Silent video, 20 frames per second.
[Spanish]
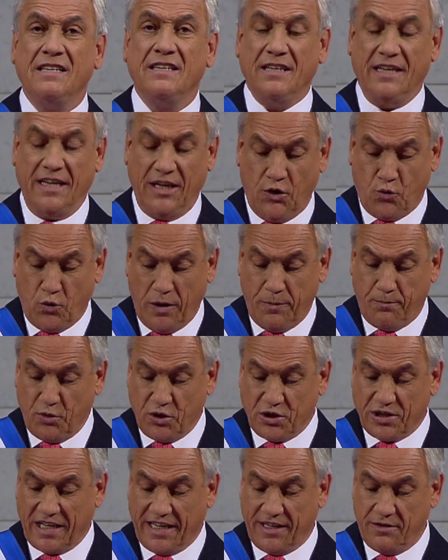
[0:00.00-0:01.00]
en cuerpo
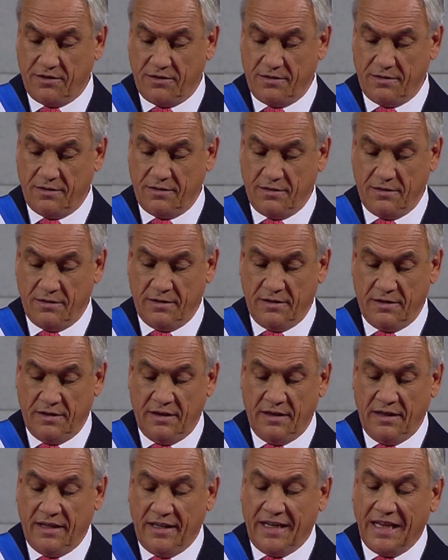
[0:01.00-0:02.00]
sano.
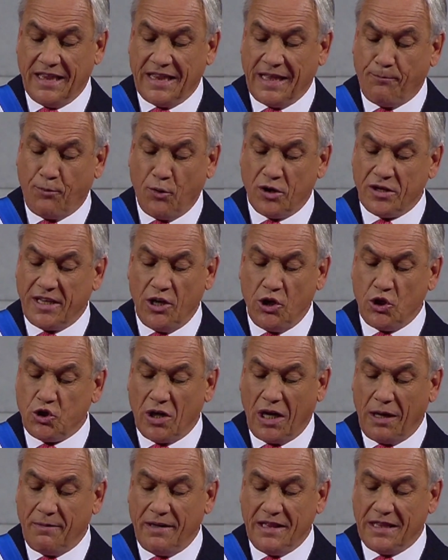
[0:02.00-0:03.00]
Y el deporte no
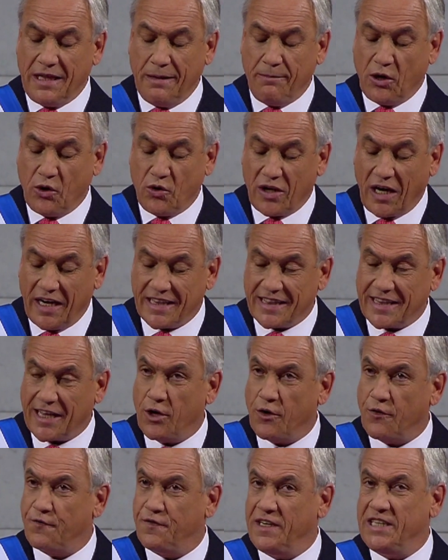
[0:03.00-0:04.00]
solamente mejora el
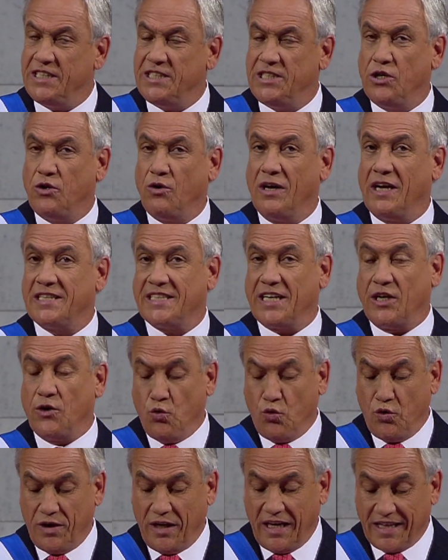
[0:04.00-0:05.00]
estado físico, la
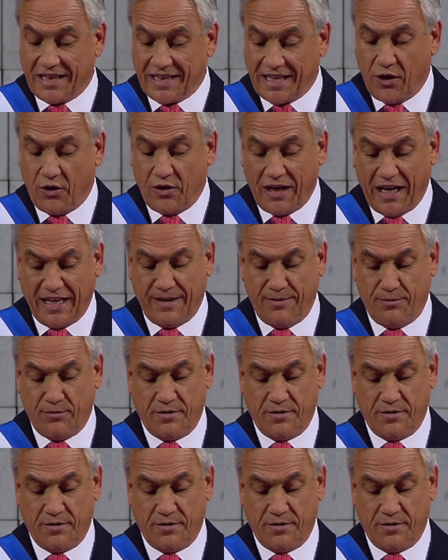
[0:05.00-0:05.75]
salud y el estado de ánimo,